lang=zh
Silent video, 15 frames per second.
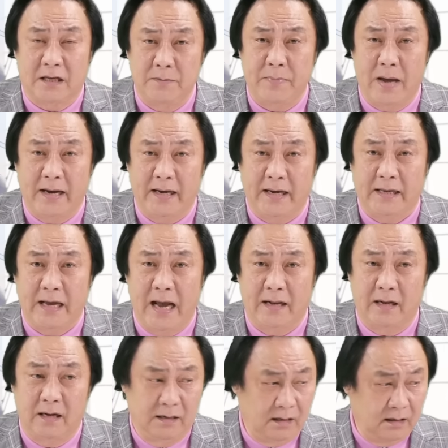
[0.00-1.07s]
停板给你
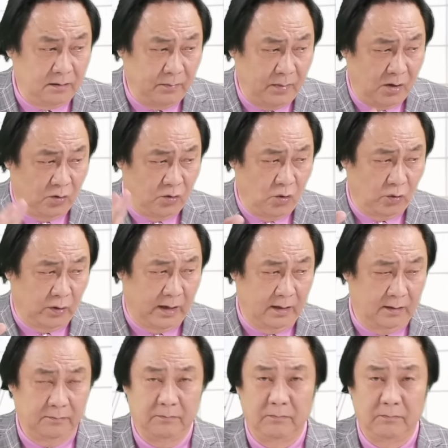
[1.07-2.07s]
看的，那是没有用的。